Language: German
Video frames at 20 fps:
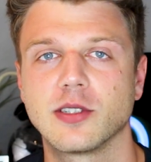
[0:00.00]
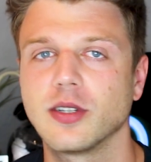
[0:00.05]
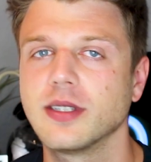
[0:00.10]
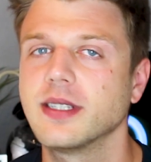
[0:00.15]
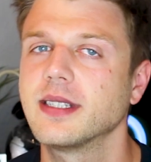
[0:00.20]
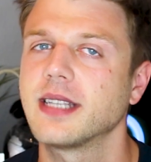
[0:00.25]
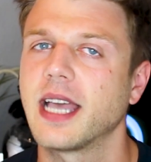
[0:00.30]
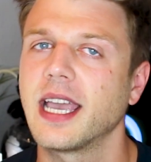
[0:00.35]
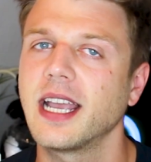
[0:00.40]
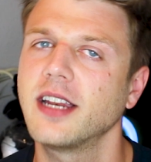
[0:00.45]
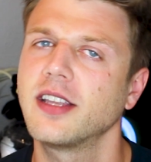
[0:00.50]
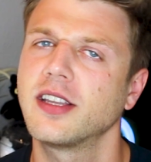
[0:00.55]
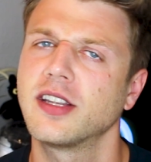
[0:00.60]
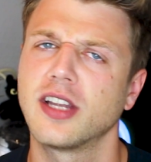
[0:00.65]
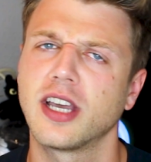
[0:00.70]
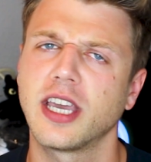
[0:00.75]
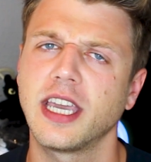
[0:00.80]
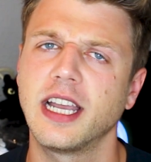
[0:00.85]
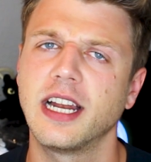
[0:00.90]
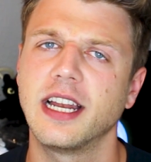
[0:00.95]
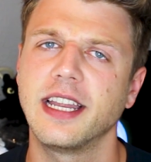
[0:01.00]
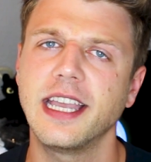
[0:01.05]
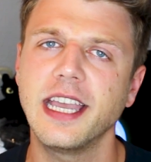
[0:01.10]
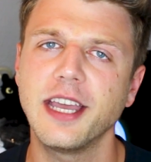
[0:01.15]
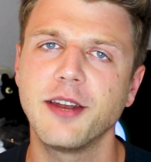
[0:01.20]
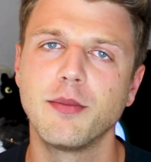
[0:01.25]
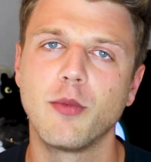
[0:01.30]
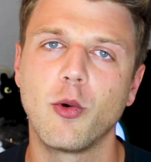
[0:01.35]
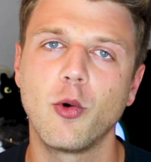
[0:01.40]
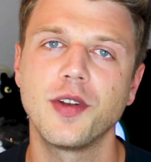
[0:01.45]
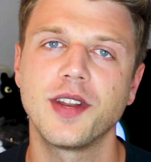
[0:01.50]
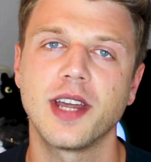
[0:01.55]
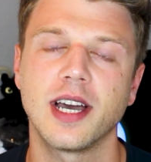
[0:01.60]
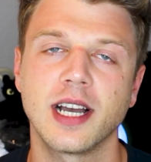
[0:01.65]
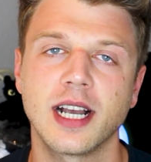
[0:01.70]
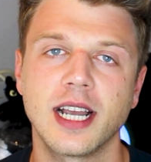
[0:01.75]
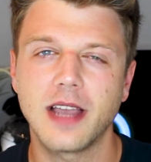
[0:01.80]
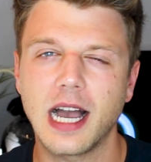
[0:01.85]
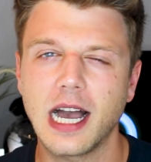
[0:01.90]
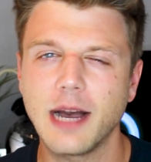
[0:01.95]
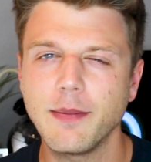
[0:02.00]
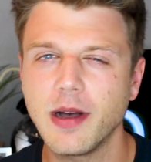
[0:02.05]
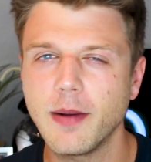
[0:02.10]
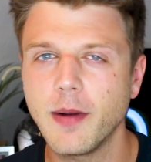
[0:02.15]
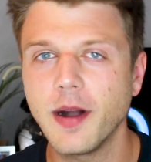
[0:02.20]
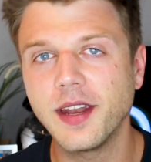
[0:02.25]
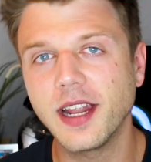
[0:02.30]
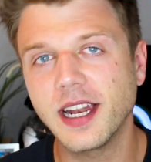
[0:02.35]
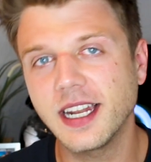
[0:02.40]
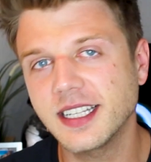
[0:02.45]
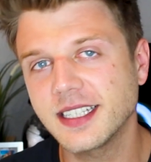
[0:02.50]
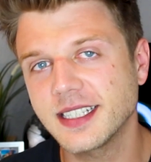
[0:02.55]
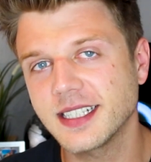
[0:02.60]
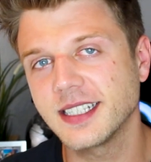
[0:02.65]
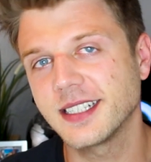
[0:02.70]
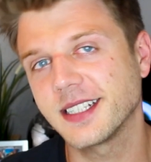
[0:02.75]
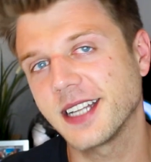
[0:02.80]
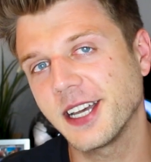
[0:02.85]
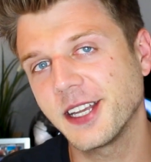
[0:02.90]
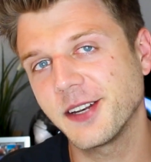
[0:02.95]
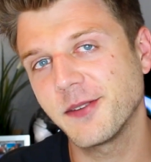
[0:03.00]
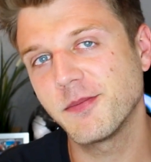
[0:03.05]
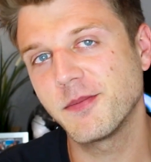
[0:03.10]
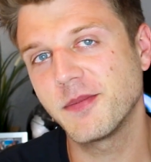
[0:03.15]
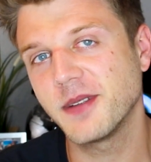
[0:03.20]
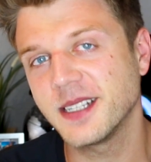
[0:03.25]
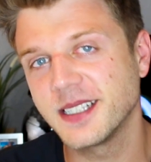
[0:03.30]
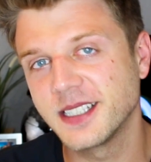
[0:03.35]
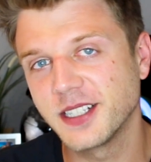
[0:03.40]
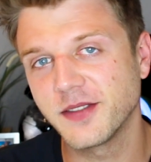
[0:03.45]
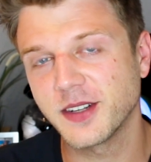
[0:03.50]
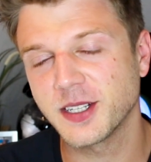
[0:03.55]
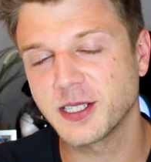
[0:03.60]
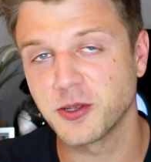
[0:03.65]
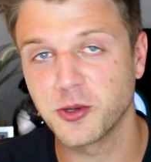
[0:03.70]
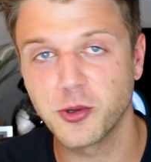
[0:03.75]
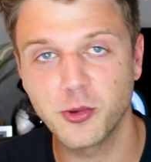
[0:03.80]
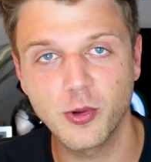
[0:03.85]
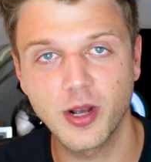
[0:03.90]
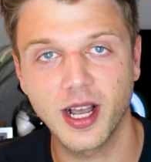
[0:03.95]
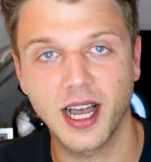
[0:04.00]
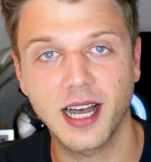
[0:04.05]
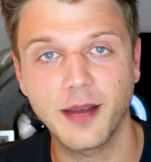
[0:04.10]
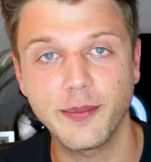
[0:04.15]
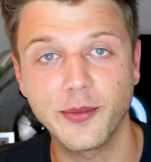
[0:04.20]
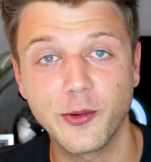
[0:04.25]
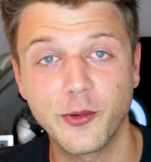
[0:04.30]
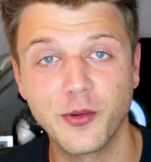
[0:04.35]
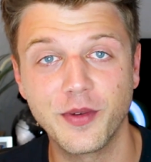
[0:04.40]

Sonst eigentlich in der Regel jeden Montag. Wir haben aber in der letzten Zeit ein bisschen was zu tun gehabt.